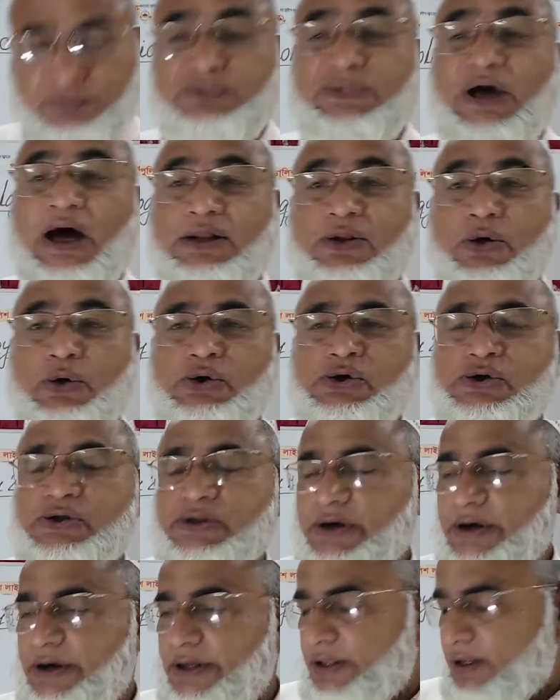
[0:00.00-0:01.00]
দ্বাদশ
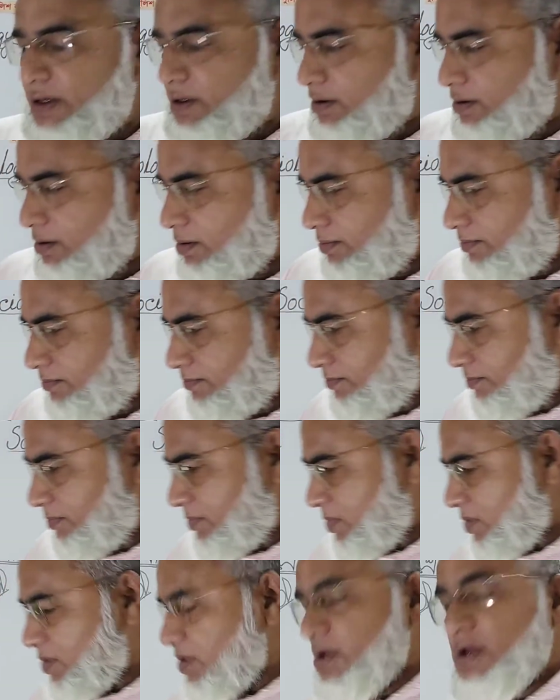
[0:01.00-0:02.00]
শ্রেণীর
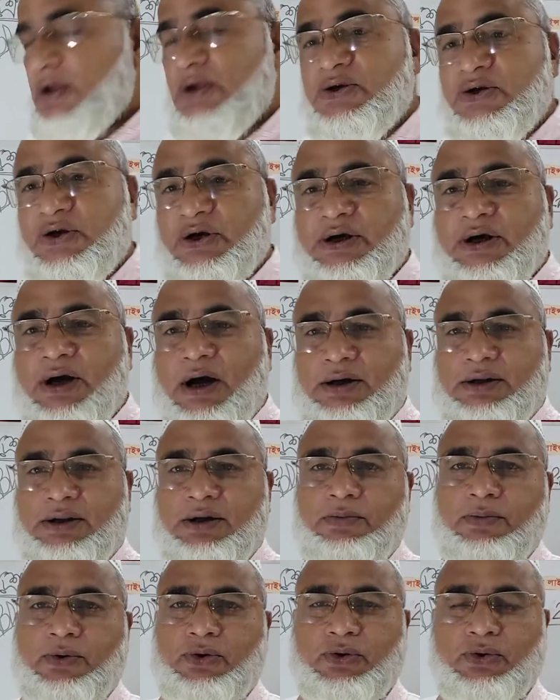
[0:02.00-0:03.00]

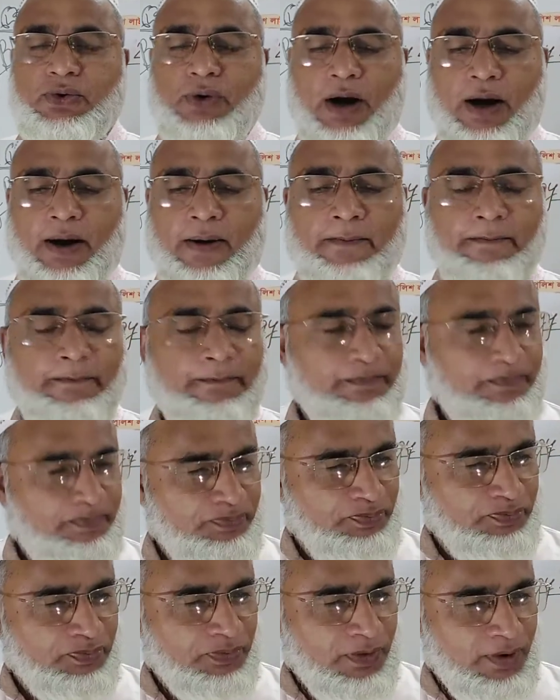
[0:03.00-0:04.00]
শিক্ষার্থী বন্ধুরা
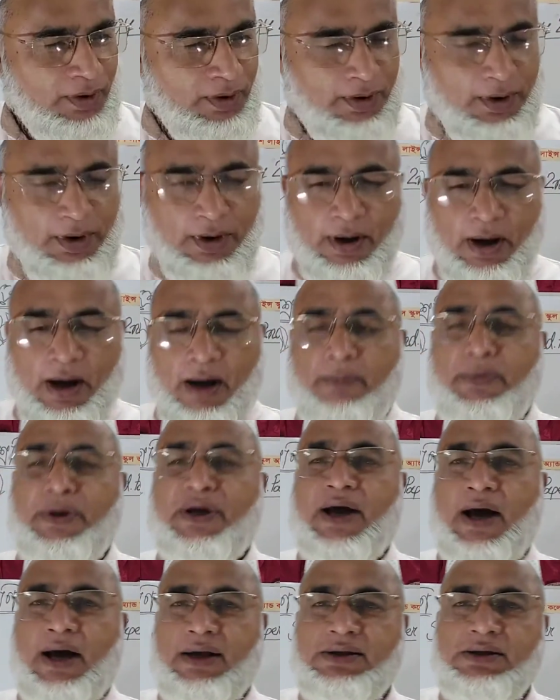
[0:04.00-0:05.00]
আমি
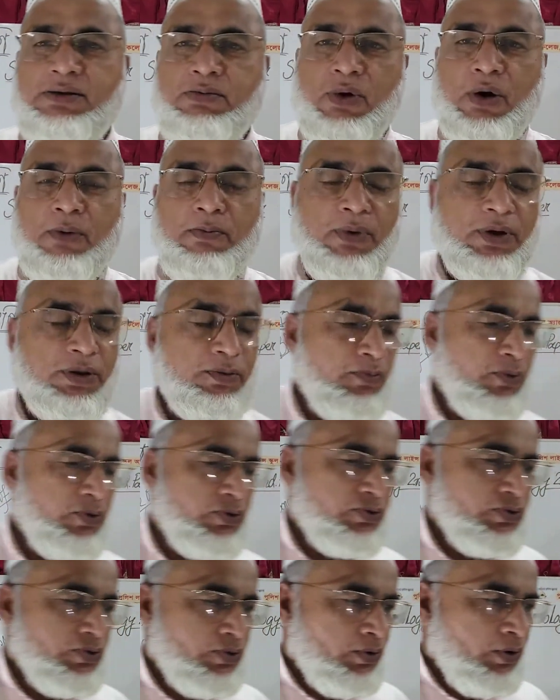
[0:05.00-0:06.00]
কাজী মোহাম্মদ
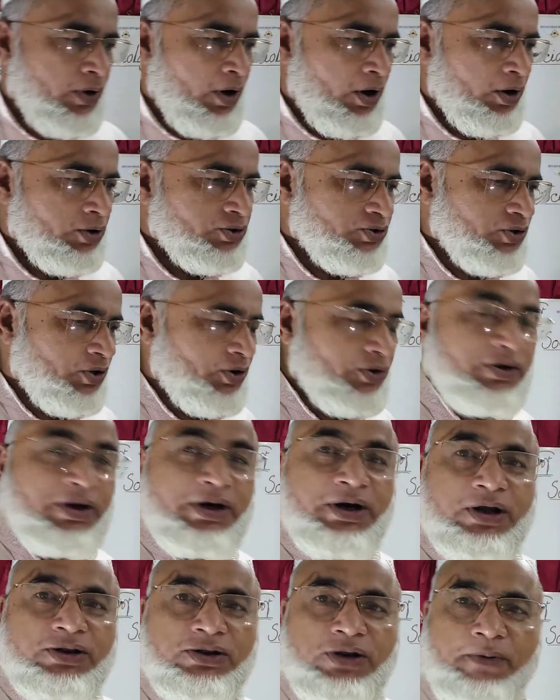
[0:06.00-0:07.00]
মঞ্জুরুল হক
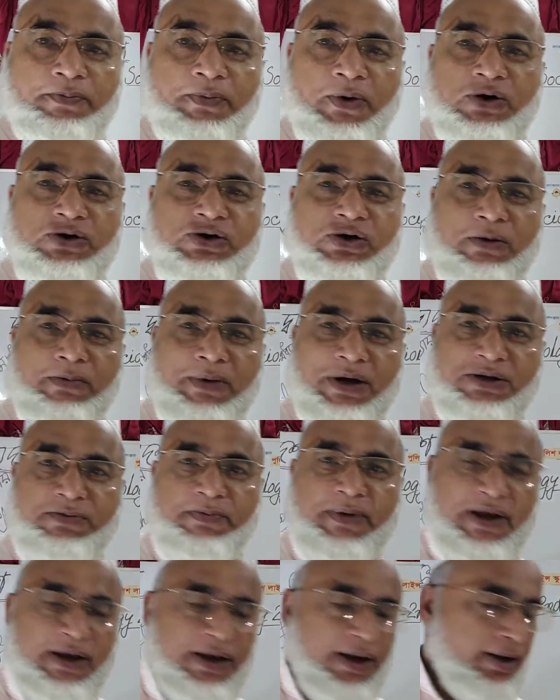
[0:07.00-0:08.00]
সহকারী অধ্যাপক
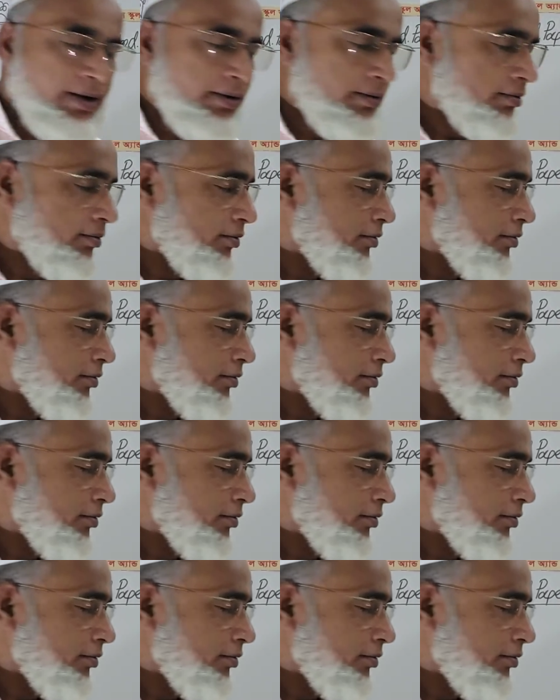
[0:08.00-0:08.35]
সমাজবিজ্ঞান